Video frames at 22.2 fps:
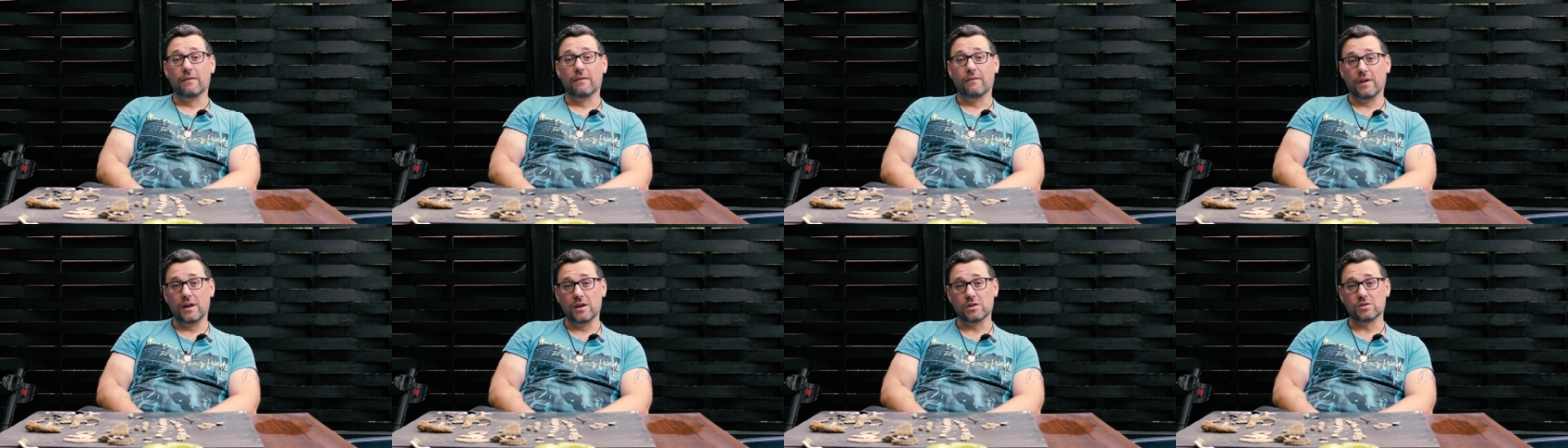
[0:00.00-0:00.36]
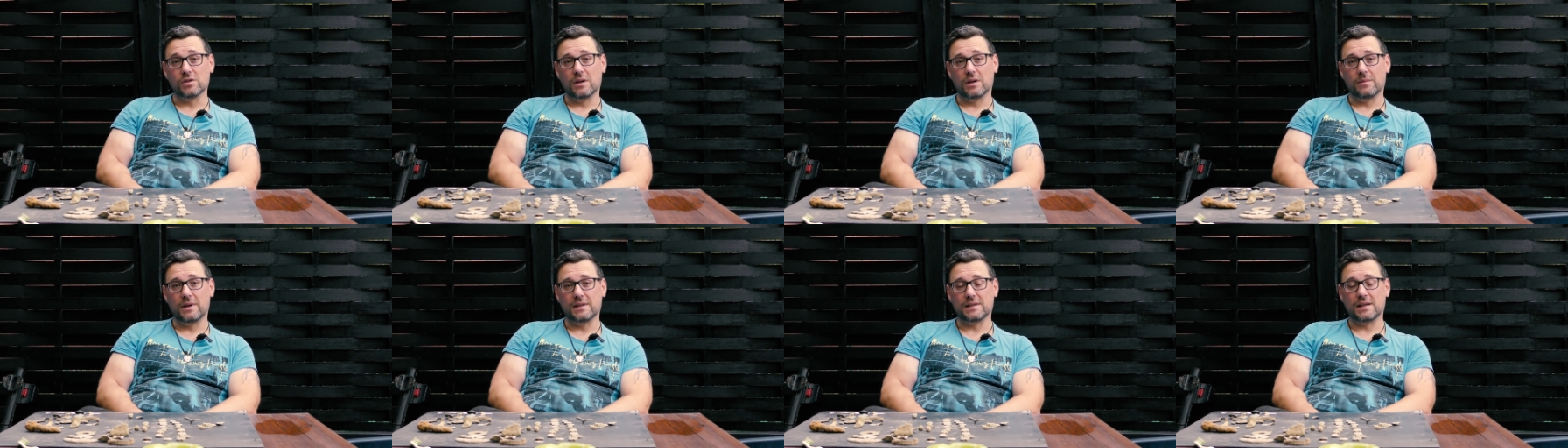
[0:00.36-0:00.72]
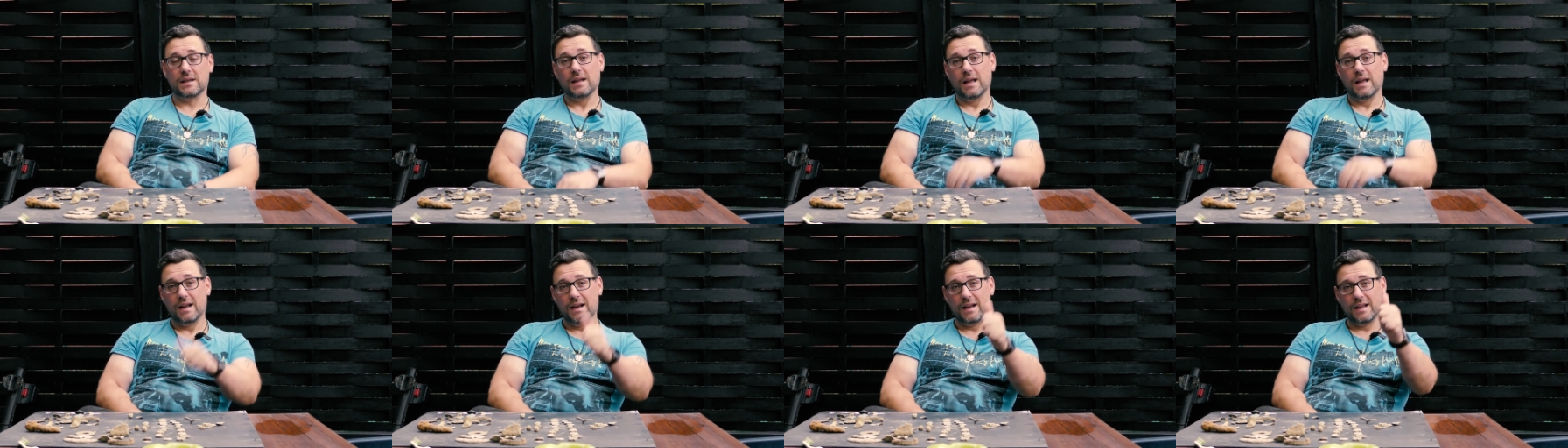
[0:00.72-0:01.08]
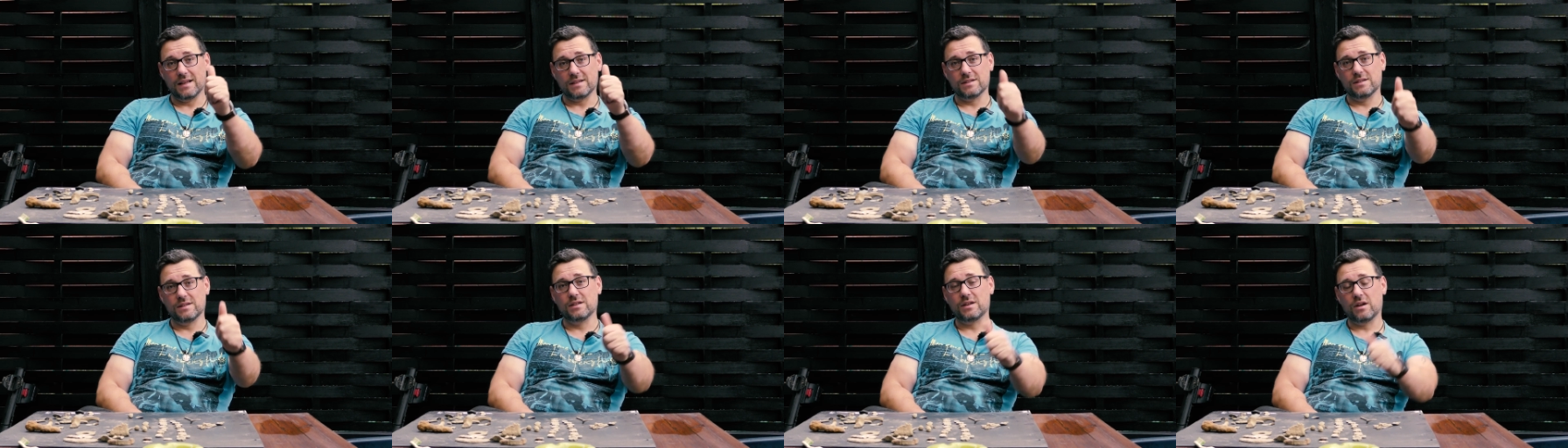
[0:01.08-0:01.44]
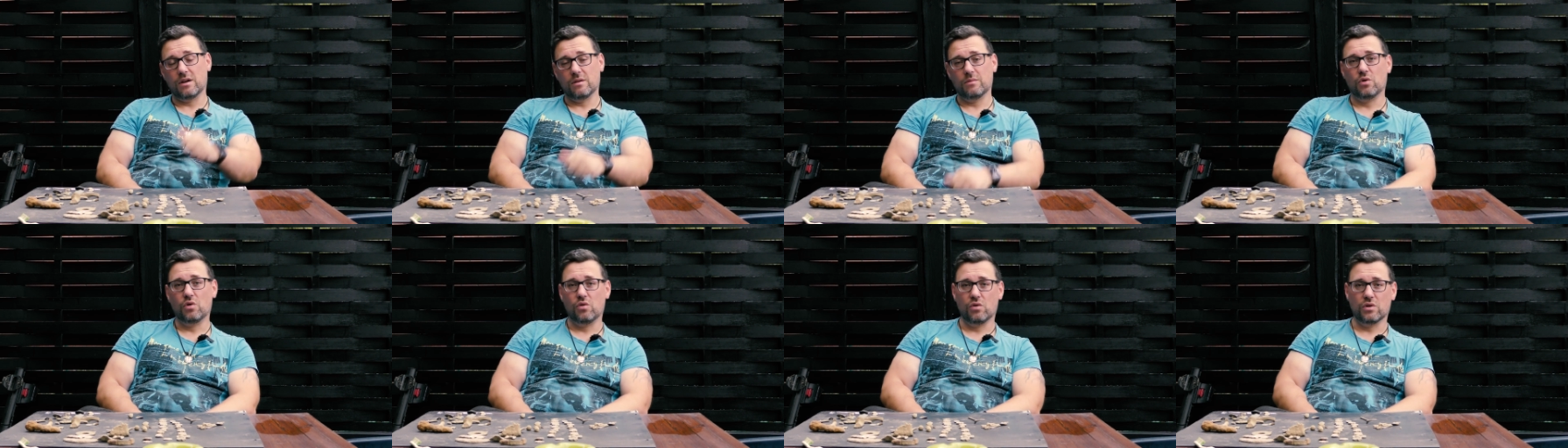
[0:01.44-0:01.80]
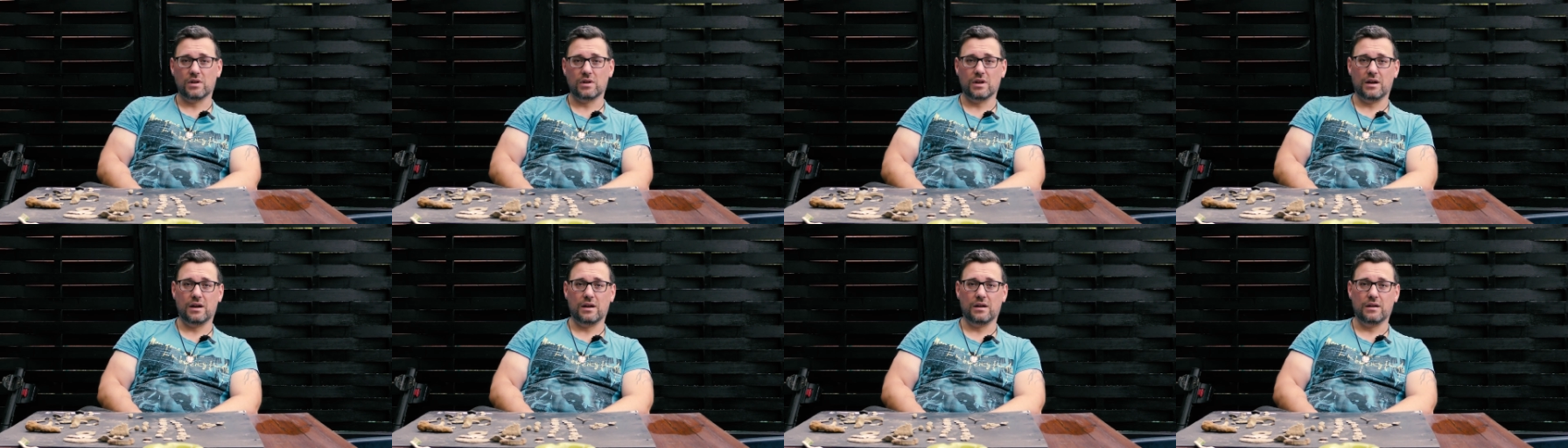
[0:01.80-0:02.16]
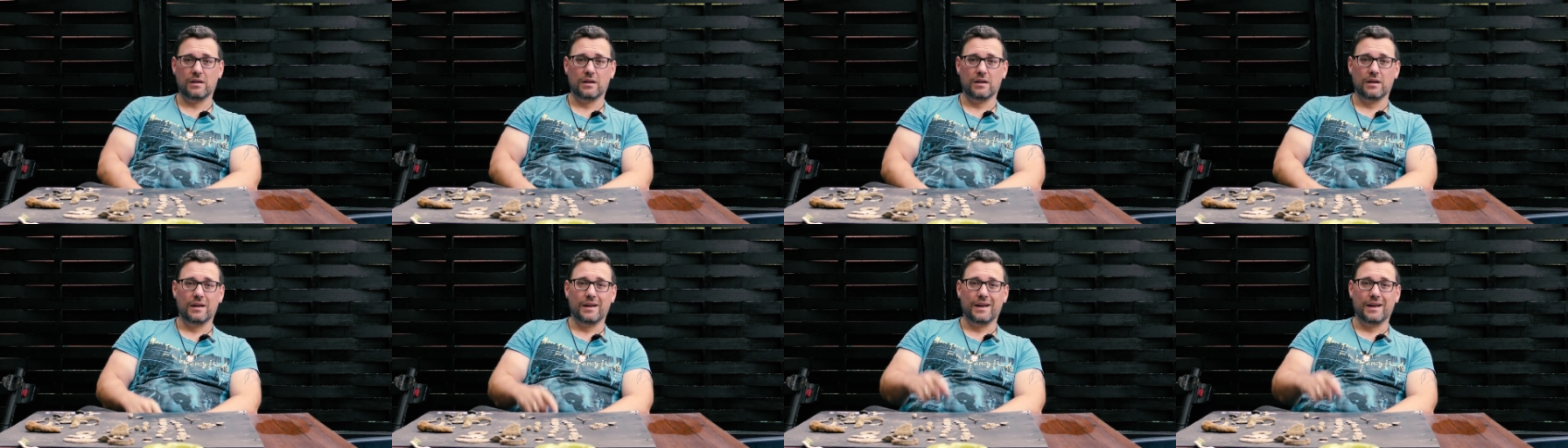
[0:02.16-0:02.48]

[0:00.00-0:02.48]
Wenn ihr schon dabei seid, lasst einen Daumen hoch da,